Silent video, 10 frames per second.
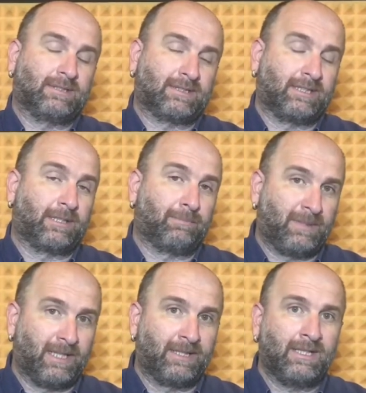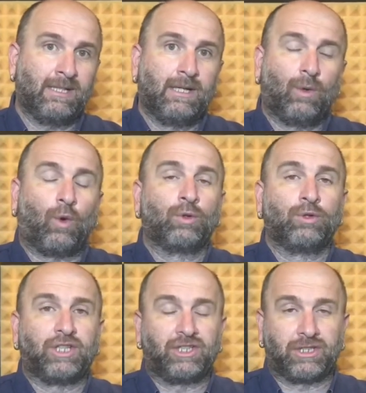sanırım planı
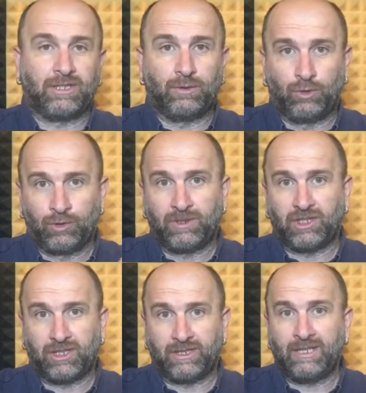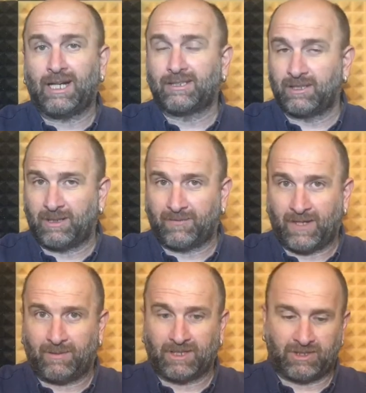oyun çeşitliliğini, hücum çeşitliliğini arttırmak
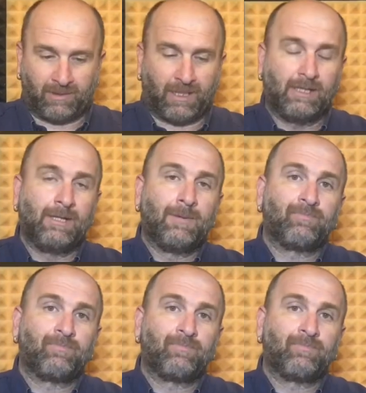Fenerbahçe'de ama